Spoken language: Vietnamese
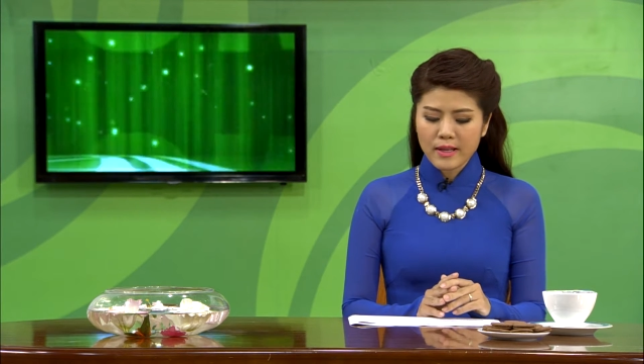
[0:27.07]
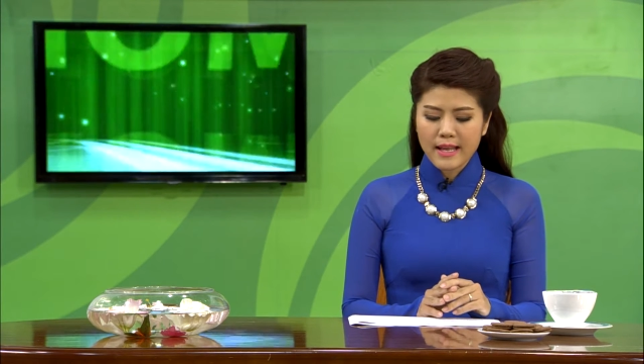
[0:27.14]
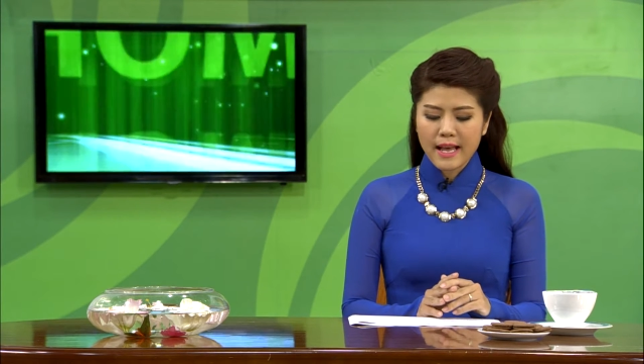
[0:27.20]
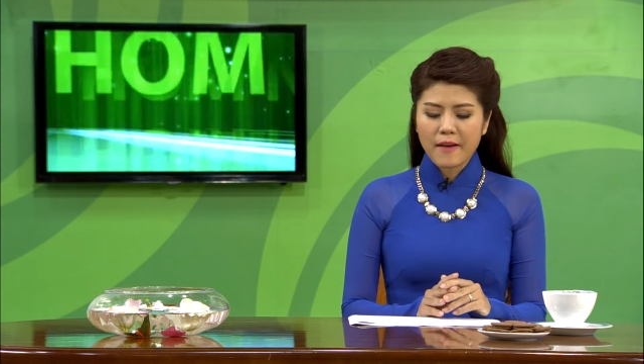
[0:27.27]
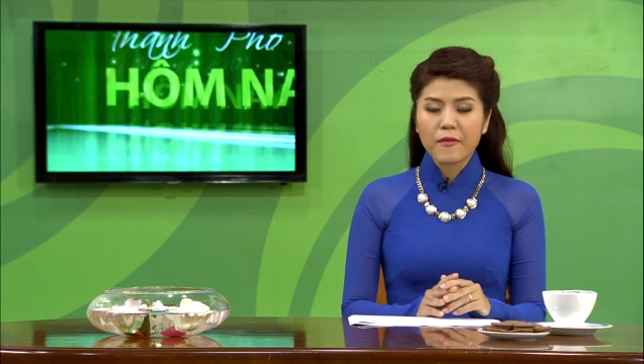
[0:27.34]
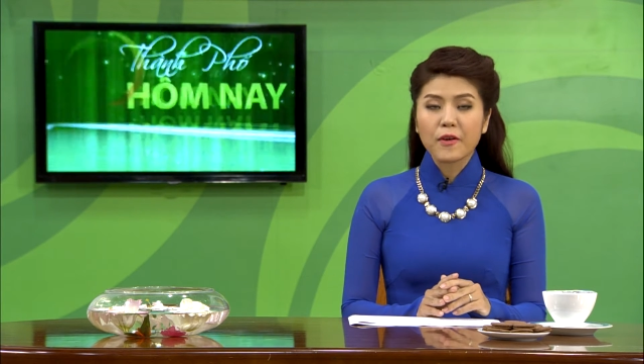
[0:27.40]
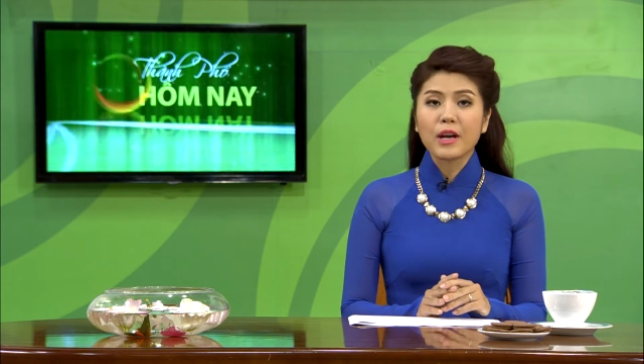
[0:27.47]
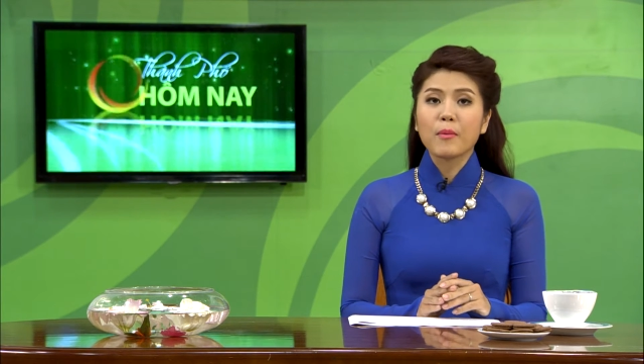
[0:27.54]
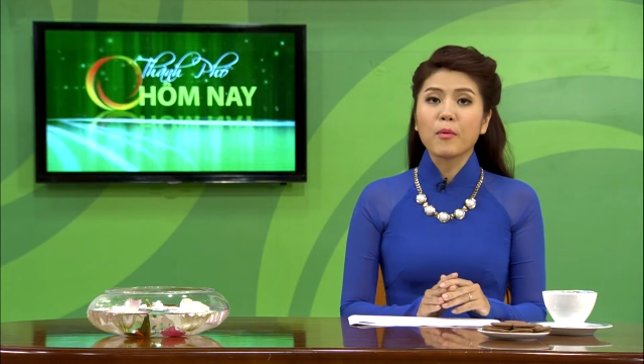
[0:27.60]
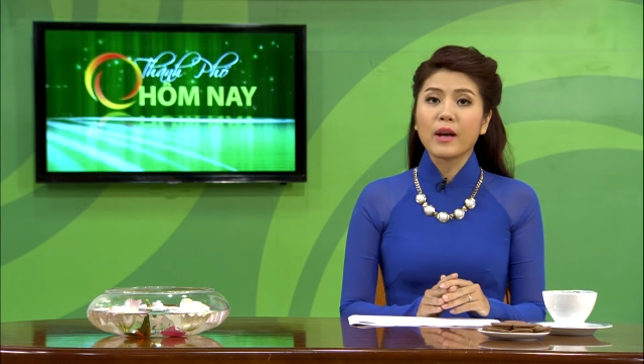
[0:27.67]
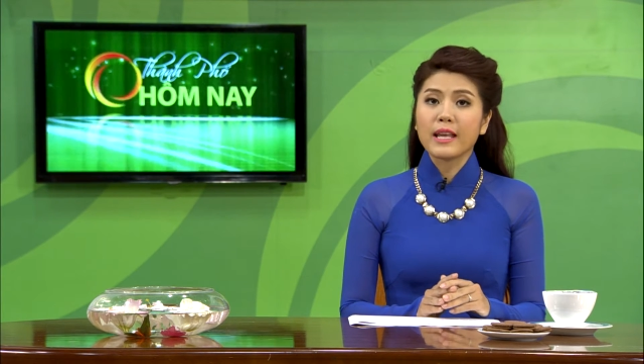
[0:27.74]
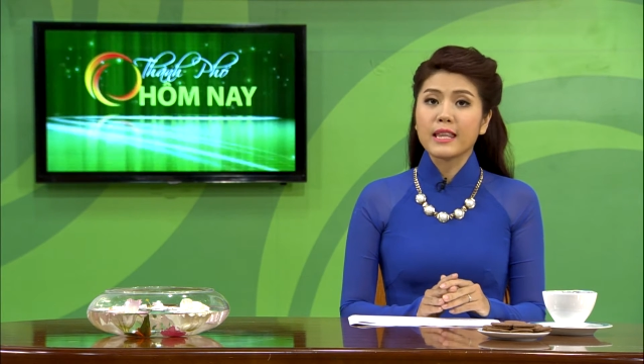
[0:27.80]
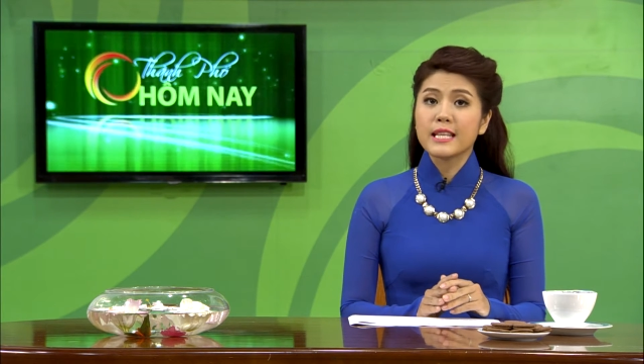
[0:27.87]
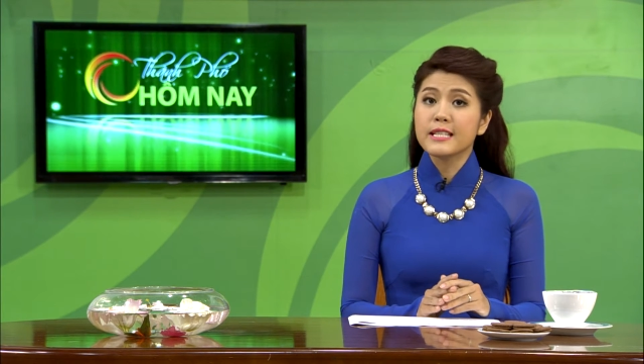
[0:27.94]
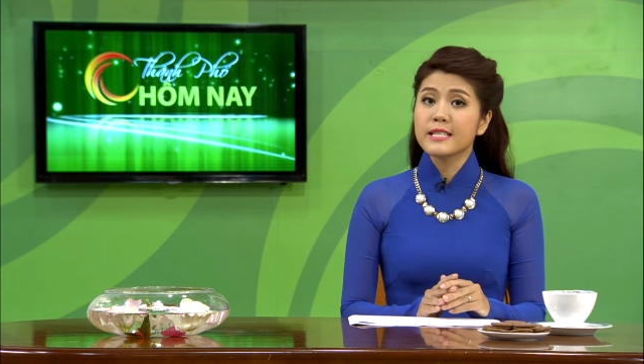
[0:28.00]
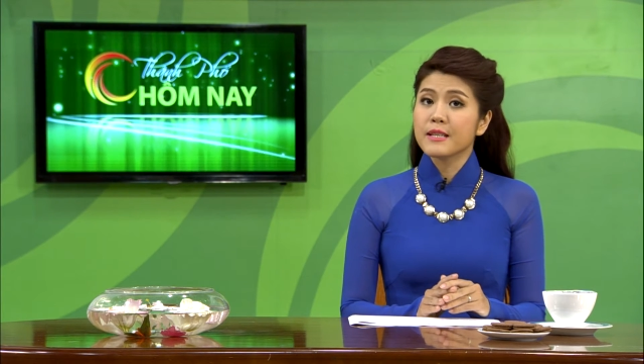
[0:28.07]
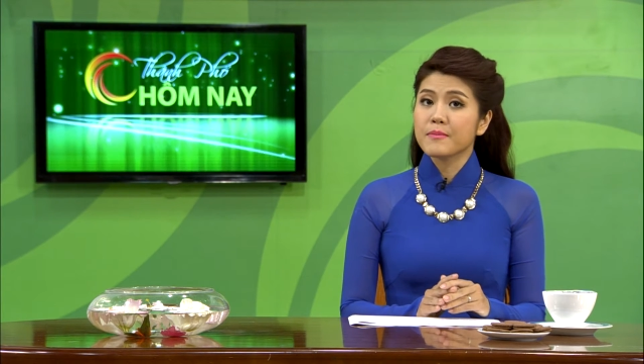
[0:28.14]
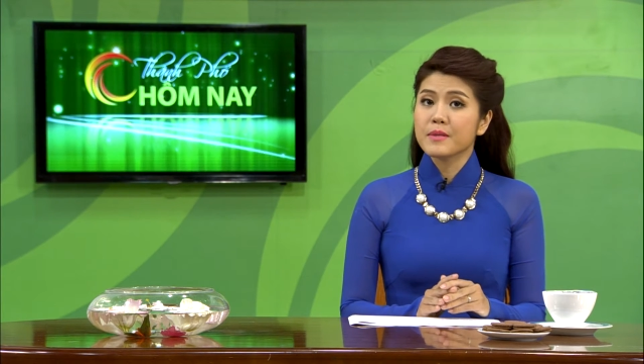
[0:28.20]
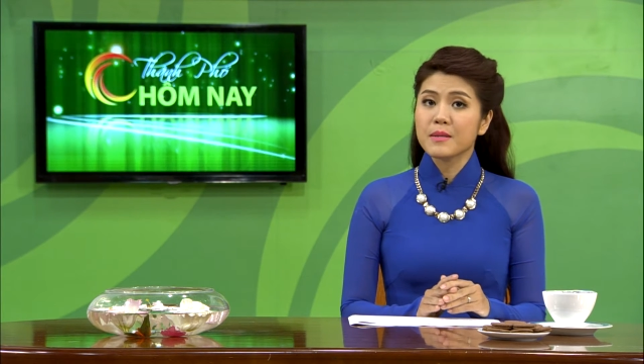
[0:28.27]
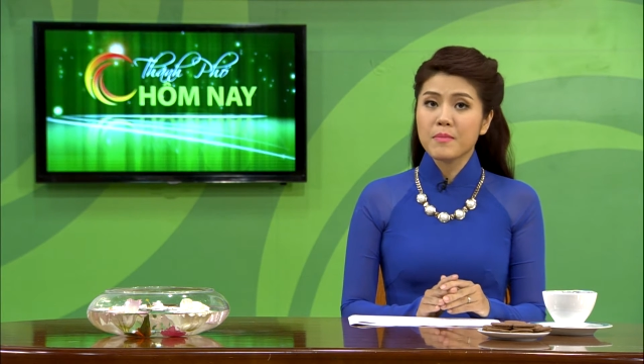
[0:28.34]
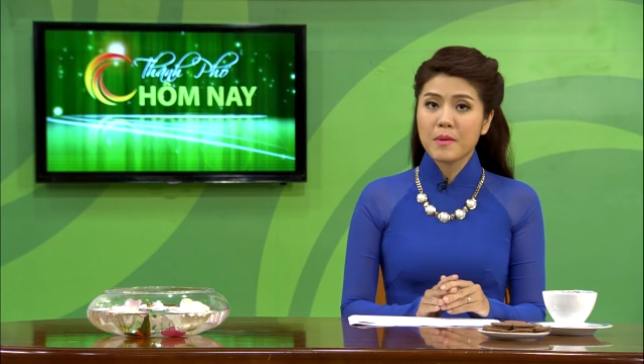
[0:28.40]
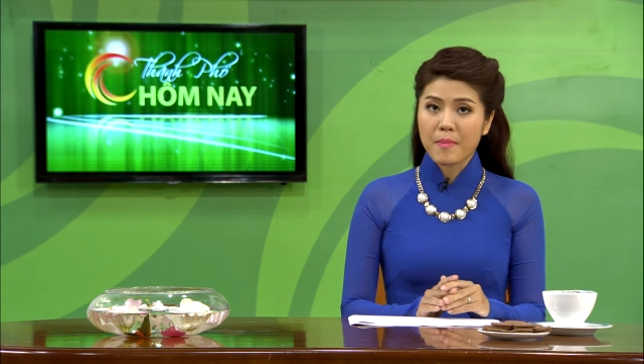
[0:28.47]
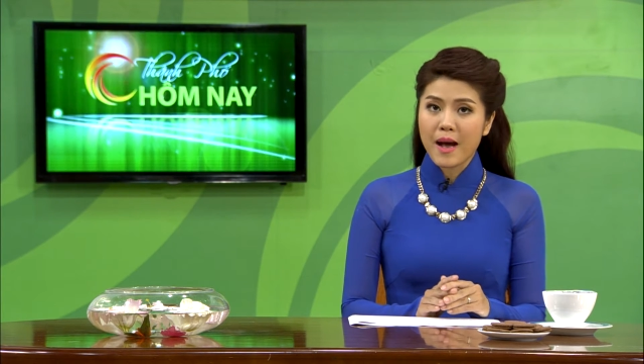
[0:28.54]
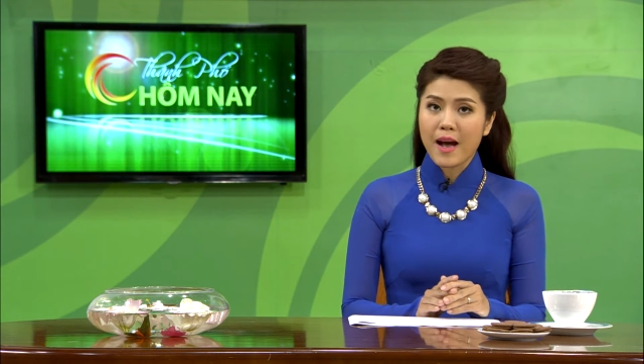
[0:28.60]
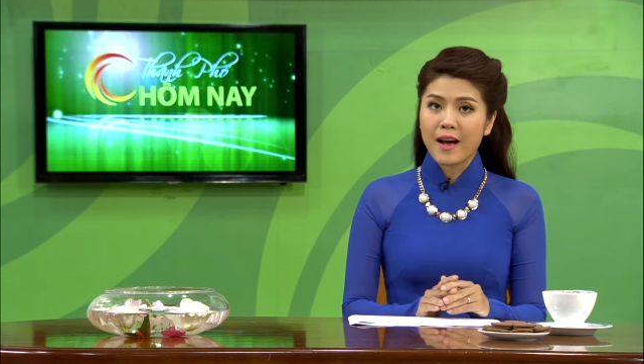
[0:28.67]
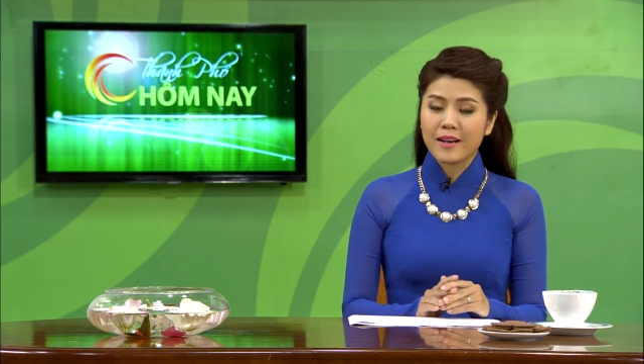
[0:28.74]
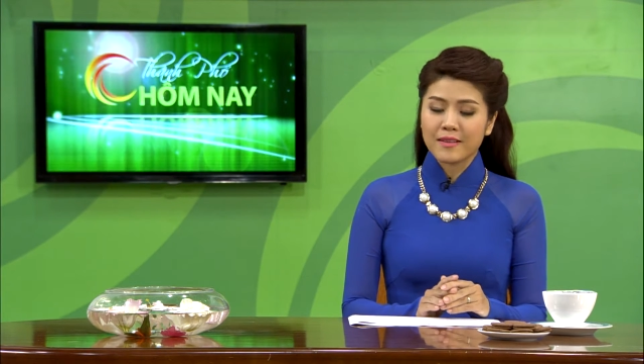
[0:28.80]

gia vào năm 1993.